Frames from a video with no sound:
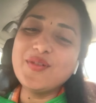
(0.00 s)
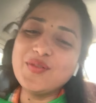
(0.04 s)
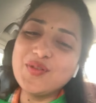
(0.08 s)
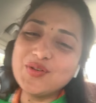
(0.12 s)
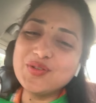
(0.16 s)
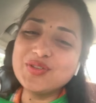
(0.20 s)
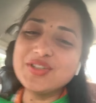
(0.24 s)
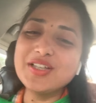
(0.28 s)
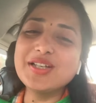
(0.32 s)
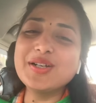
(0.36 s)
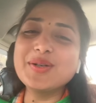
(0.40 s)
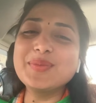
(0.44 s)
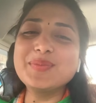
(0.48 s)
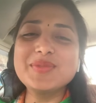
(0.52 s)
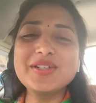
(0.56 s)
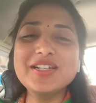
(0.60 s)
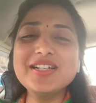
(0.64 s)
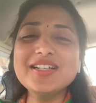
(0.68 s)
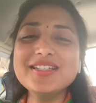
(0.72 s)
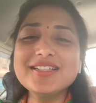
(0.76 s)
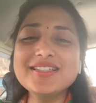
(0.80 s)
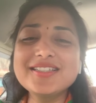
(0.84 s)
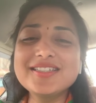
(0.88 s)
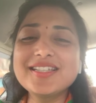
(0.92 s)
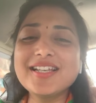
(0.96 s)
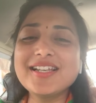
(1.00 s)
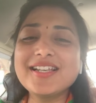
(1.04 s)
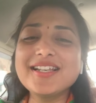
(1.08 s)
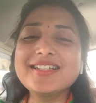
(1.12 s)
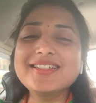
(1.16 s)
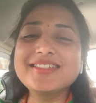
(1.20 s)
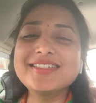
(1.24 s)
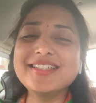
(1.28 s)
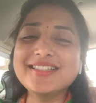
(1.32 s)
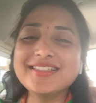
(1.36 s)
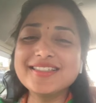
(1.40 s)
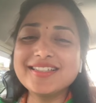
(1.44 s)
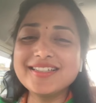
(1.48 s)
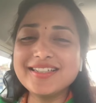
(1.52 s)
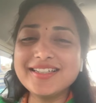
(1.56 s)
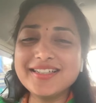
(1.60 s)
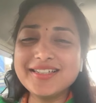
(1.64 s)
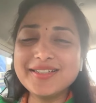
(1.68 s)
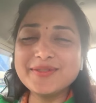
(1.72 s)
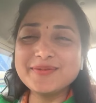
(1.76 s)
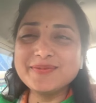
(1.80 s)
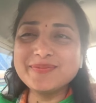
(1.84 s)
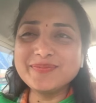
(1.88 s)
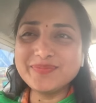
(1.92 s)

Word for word: वो उधर अपना चला जाता है